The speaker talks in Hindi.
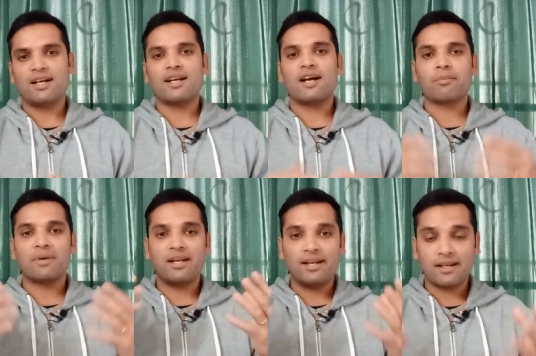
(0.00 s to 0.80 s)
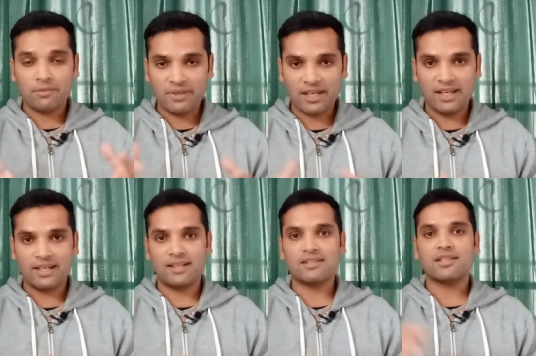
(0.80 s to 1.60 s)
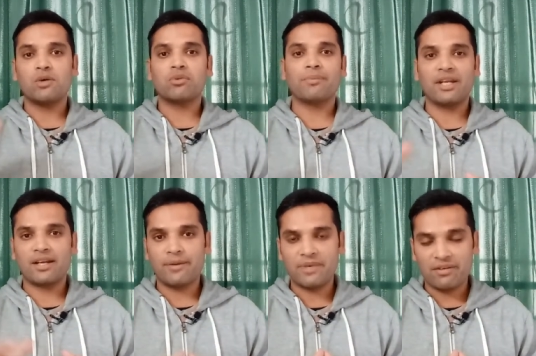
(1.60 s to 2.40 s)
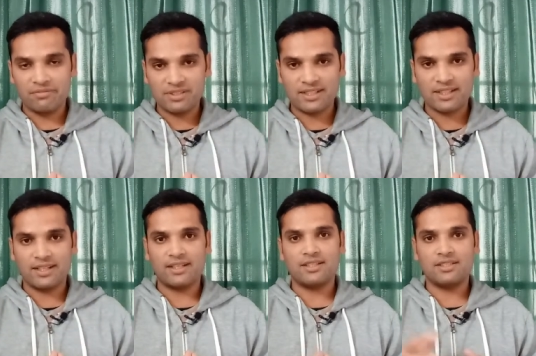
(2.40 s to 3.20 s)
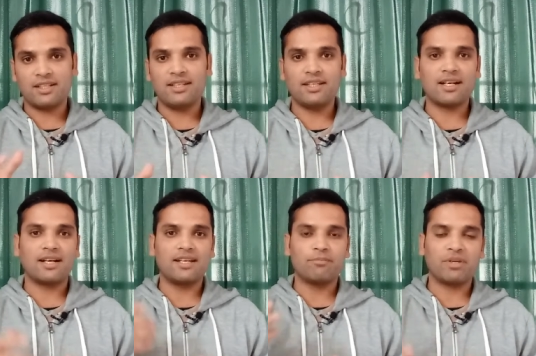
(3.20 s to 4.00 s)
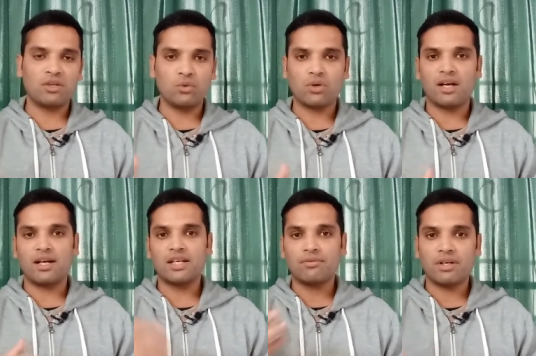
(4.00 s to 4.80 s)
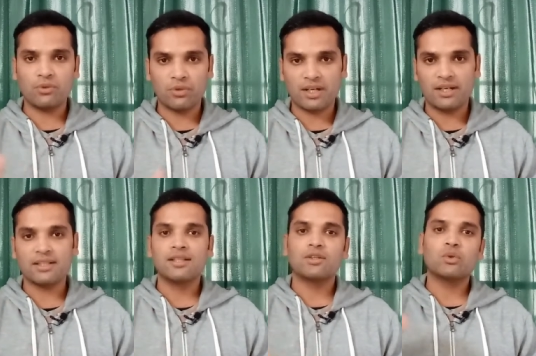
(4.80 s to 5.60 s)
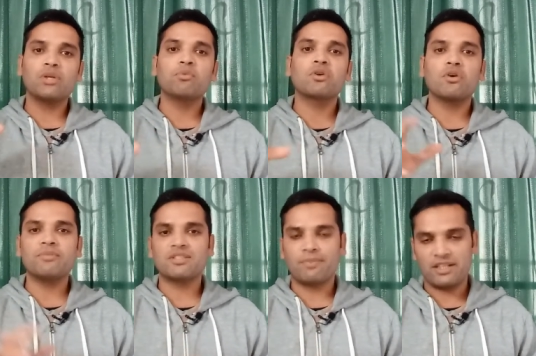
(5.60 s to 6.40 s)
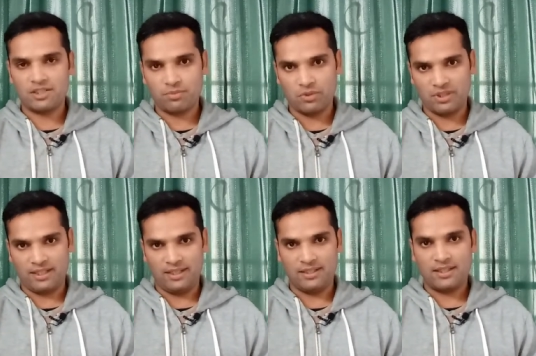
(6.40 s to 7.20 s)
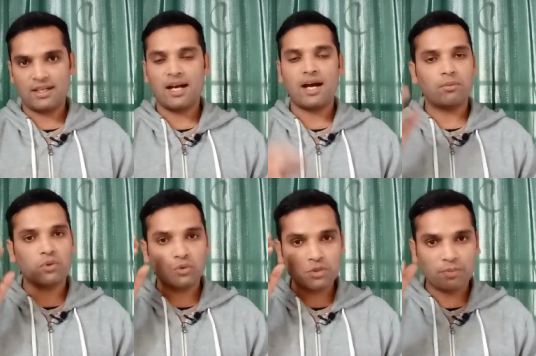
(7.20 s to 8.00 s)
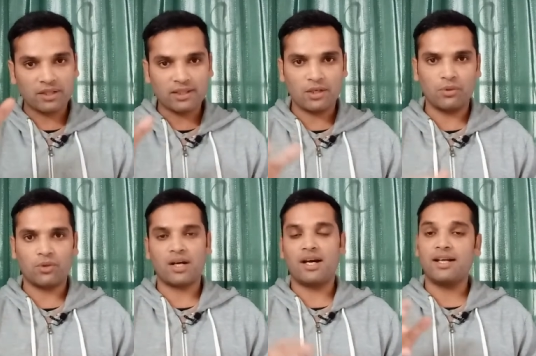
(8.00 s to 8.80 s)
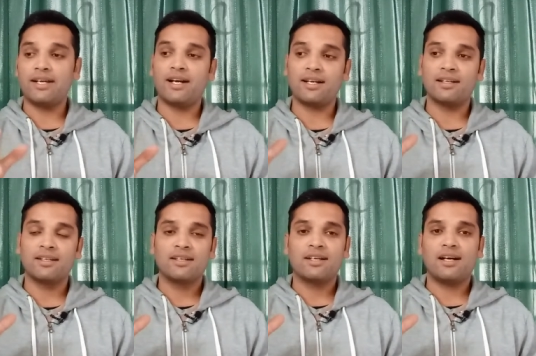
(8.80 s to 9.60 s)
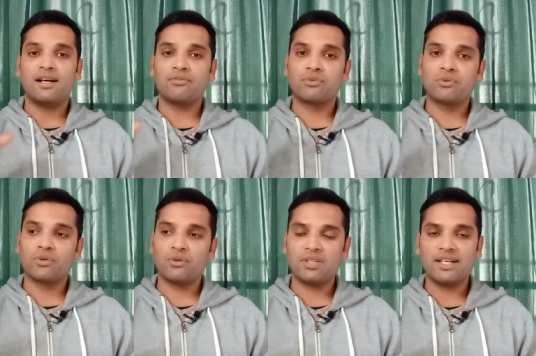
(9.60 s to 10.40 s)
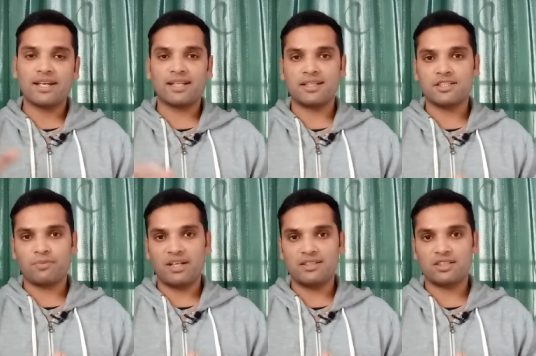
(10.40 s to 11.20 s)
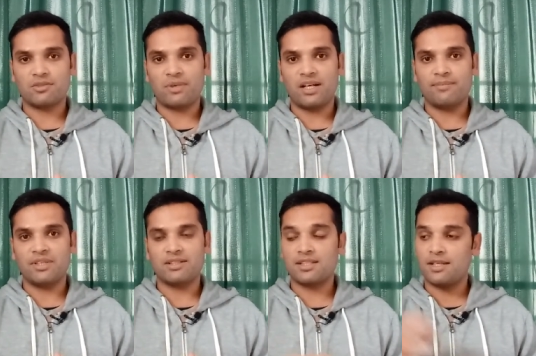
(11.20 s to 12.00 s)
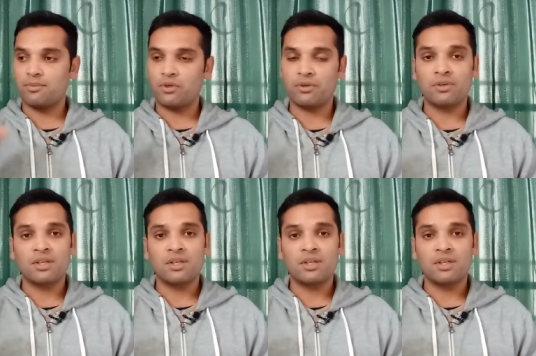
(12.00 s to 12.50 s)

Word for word: अगर आपके लक में है कि साउथ अमेरिका में आप विज़िट करें चिली का या पेरू का इक्वाडोर का तो इन मुल्कों में स्पेनिश बोलते हैं आपको कुछ पता हो कि हाँ यार आ, फ्रूट को ये कहते हैं स्पेनिश ज़बान में सेब को